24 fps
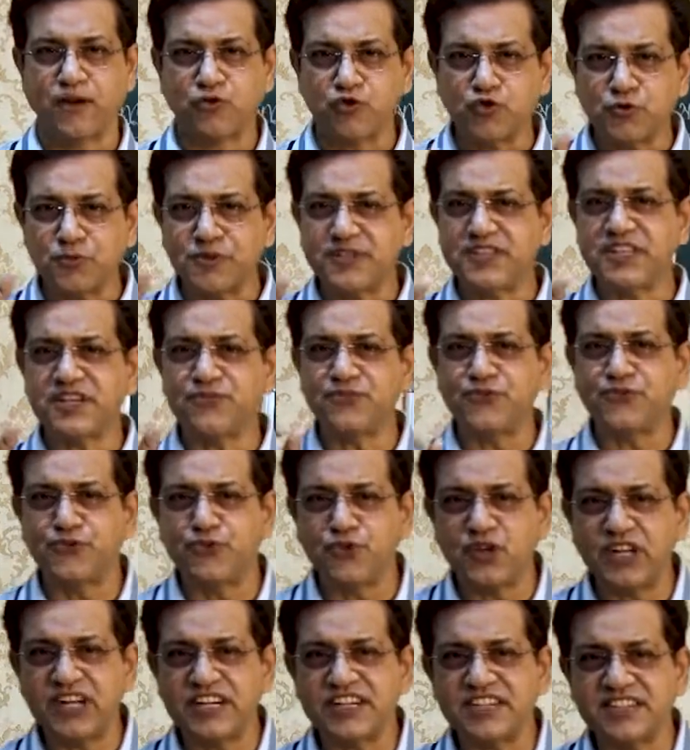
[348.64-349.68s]
উদ্ভিদের
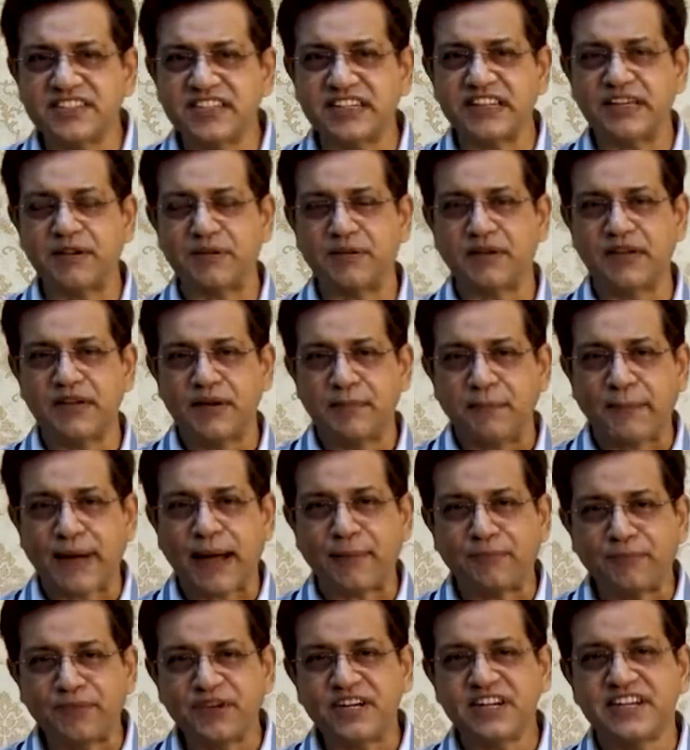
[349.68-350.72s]
ফুলের যে
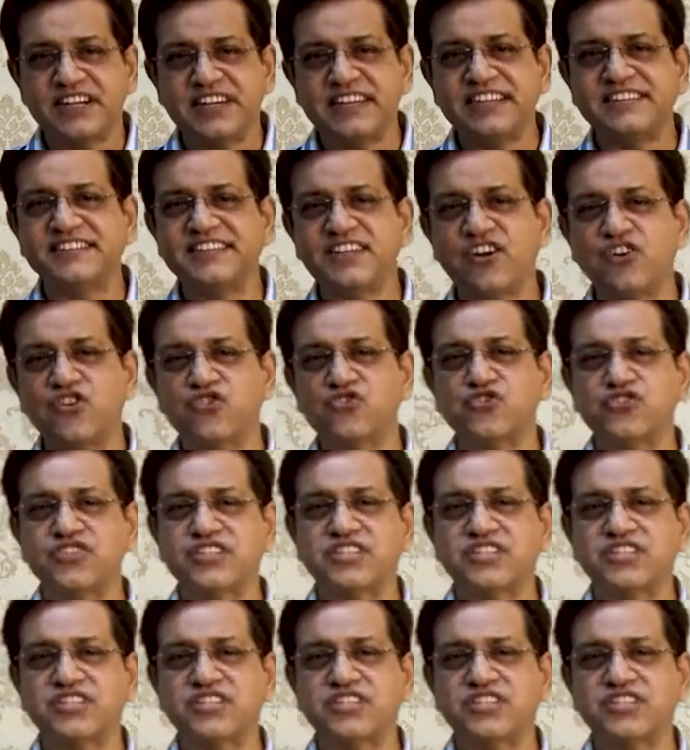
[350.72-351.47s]
পাপড়ির নিচে অংশ